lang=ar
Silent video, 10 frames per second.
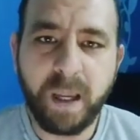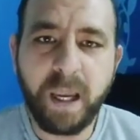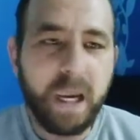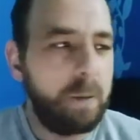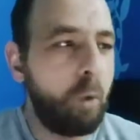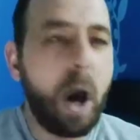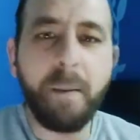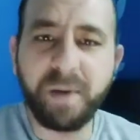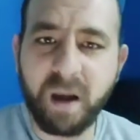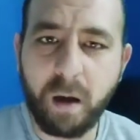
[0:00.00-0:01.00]
ايه
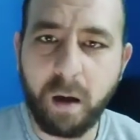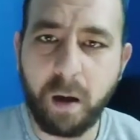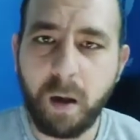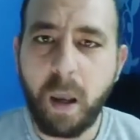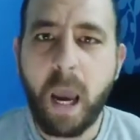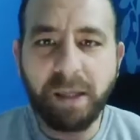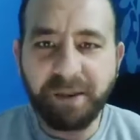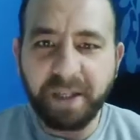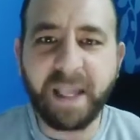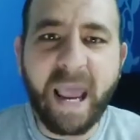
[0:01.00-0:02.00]
المؤامره
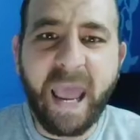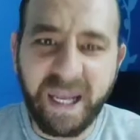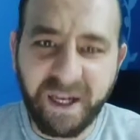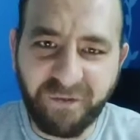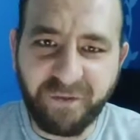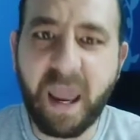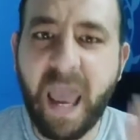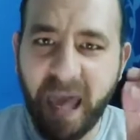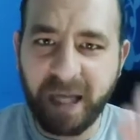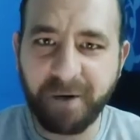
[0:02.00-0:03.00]
حضرتك عارف
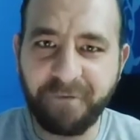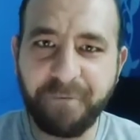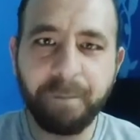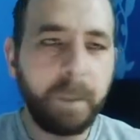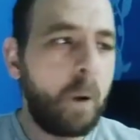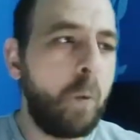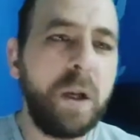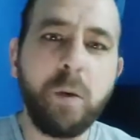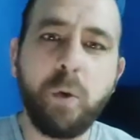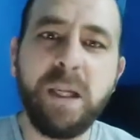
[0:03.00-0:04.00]
عارف
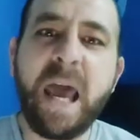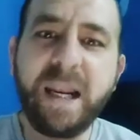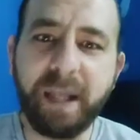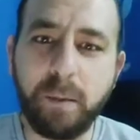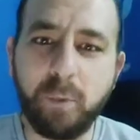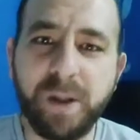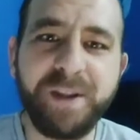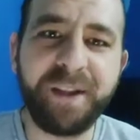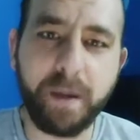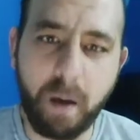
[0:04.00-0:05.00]
واللجنه
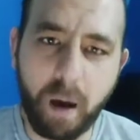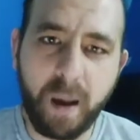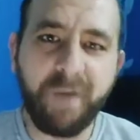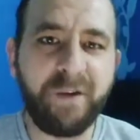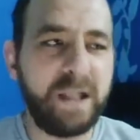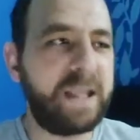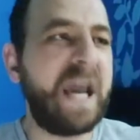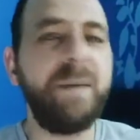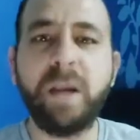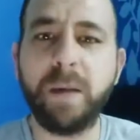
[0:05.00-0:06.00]
المنظمه في
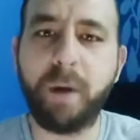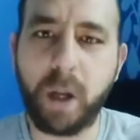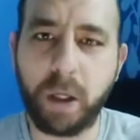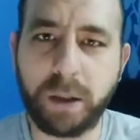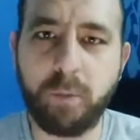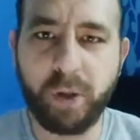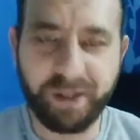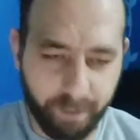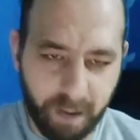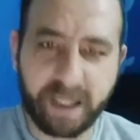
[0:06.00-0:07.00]
الاتحاد الاماراتي
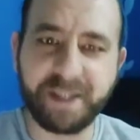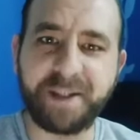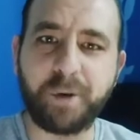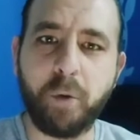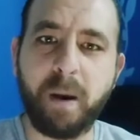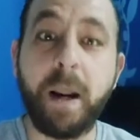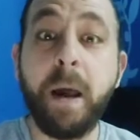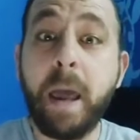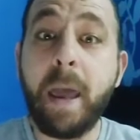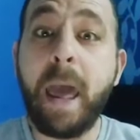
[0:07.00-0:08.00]
المنظمه لكاس السوبر
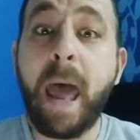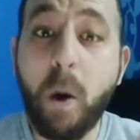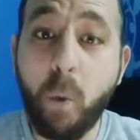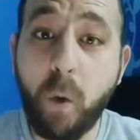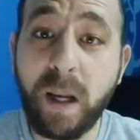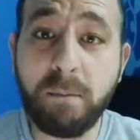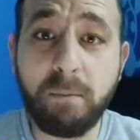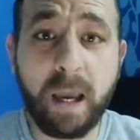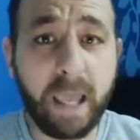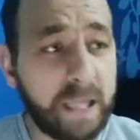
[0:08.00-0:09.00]
اول
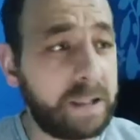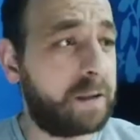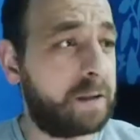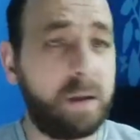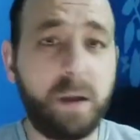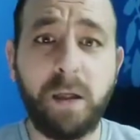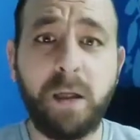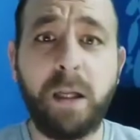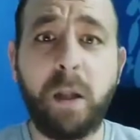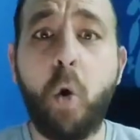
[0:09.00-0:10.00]
ما خدت
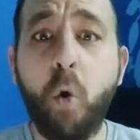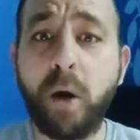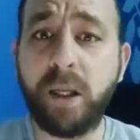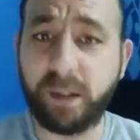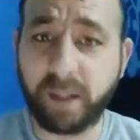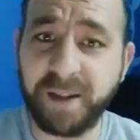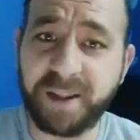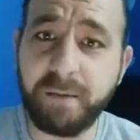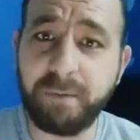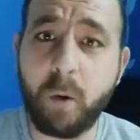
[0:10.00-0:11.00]
الحقوق
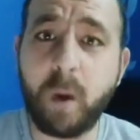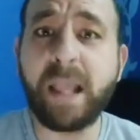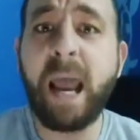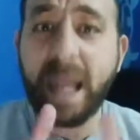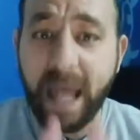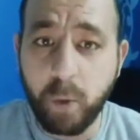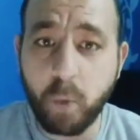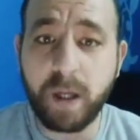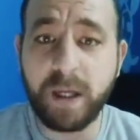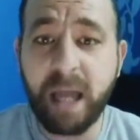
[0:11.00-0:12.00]
التنظيم دوت اعلنوا ان